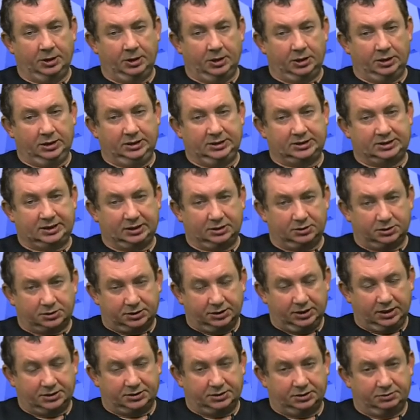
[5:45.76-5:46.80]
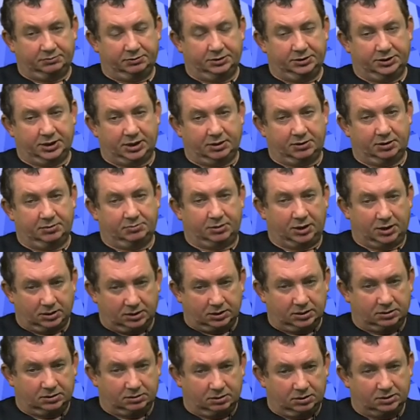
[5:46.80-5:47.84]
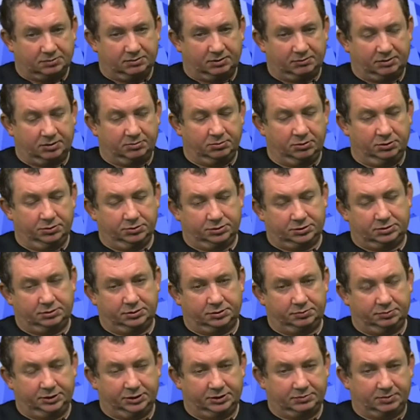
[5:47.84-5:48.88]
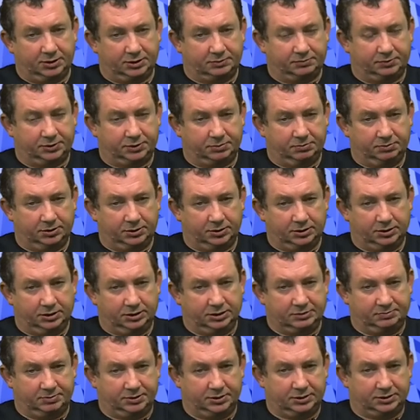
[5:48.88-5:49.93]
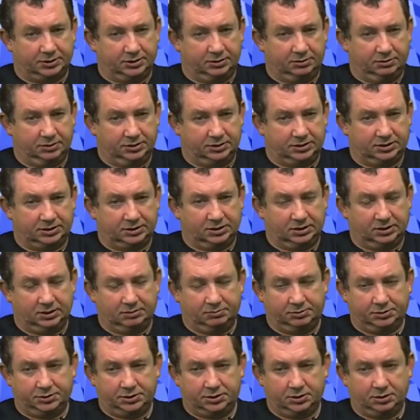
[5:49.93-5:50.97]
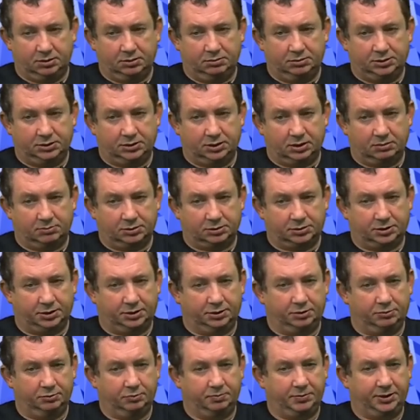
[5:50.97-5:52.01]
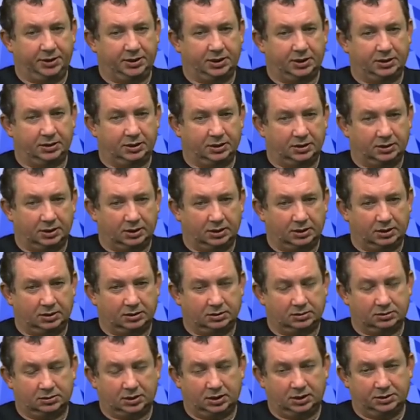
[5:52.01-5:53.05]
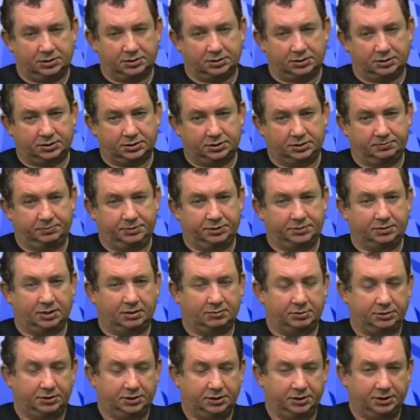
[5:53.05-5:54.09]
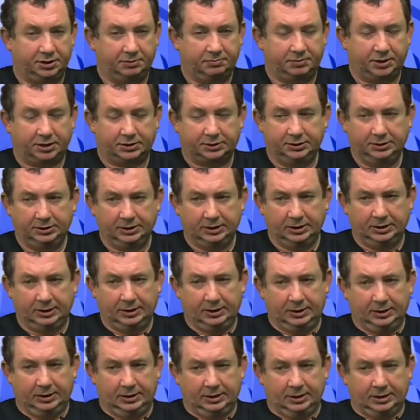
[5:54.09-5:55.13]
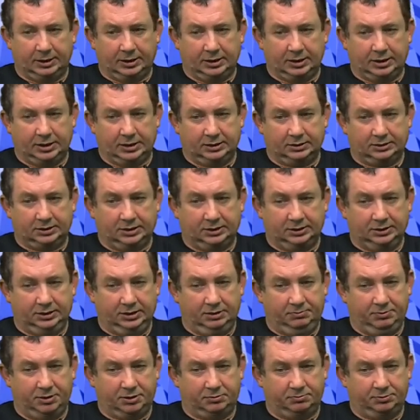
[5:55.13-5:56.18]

I z tego, co ja się dowiedziałem, a rozmawiam z ludźmi z Platformy i z PSL-u i z SLD, bo dzielę ludzi na mądrych i głupich, a nie na należących do PiS albo do innej partii, e, ten deal miał